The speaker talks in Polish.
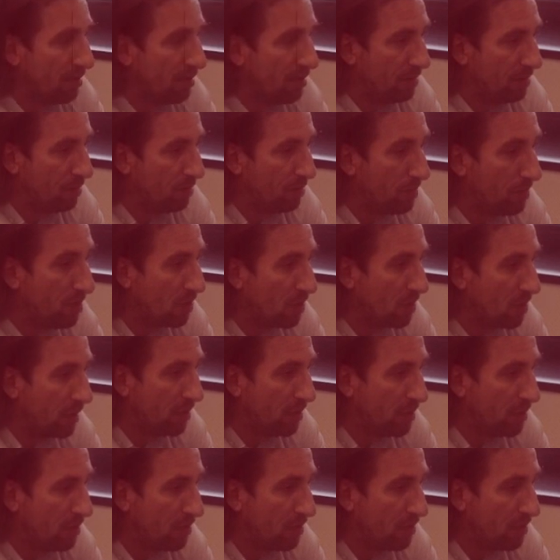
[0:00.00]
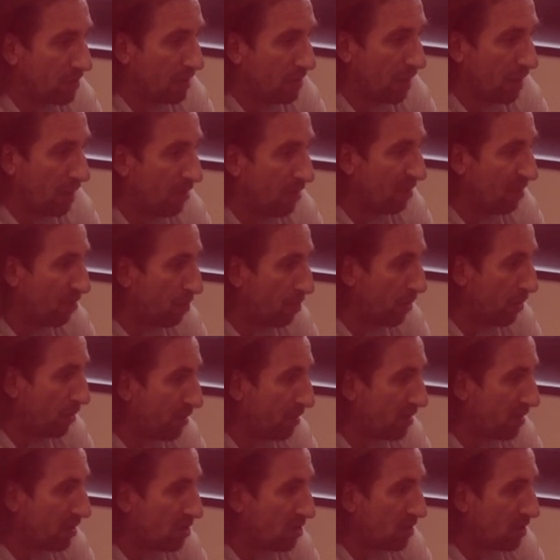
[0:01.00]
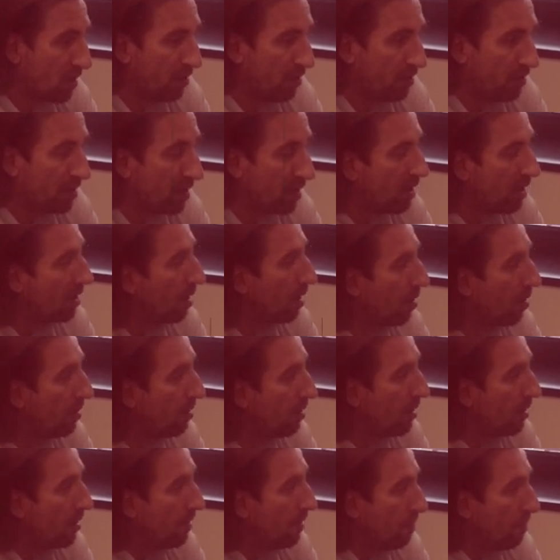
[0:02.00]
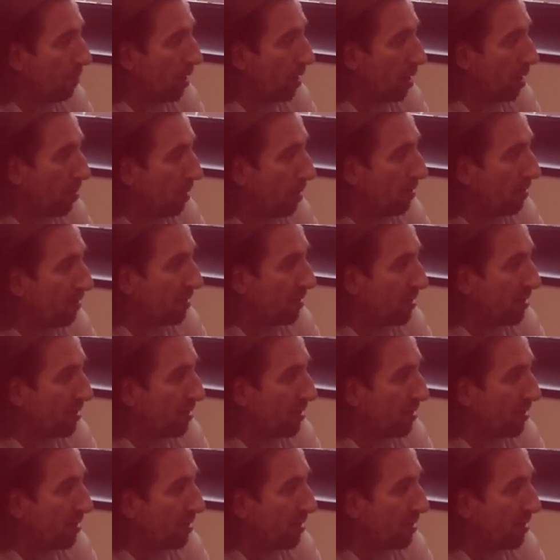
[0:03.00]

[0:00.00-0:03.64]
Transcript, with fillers: yy, myśleć, grając w Polsce, strzelając kilka bramek w